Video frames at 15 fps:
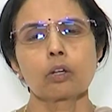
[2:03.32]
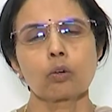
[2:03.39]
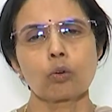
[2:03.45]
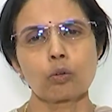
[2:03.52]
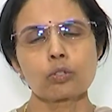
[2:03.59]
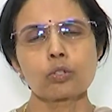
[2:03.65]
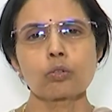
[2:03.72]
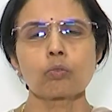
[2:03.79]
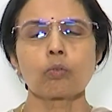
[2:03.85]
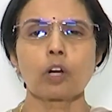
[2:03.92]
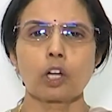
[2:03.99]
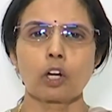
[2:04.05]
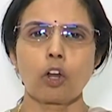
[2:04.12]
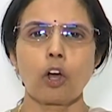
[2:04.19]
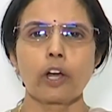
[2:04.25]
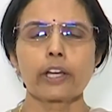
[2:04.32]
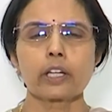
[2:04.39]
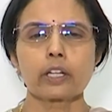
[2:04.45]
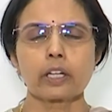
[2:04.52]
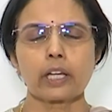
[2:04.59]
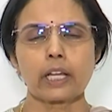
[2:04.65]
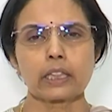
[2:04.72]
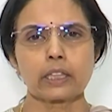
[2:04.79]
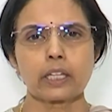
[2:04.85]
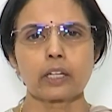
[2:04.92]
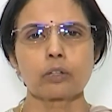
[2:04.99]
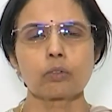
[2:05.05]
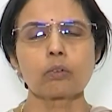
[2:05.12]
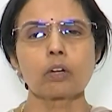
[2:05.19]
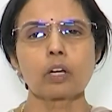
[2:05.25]
రోజు ఒక లాయర్
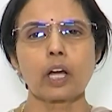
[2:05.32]
వెళ్తారు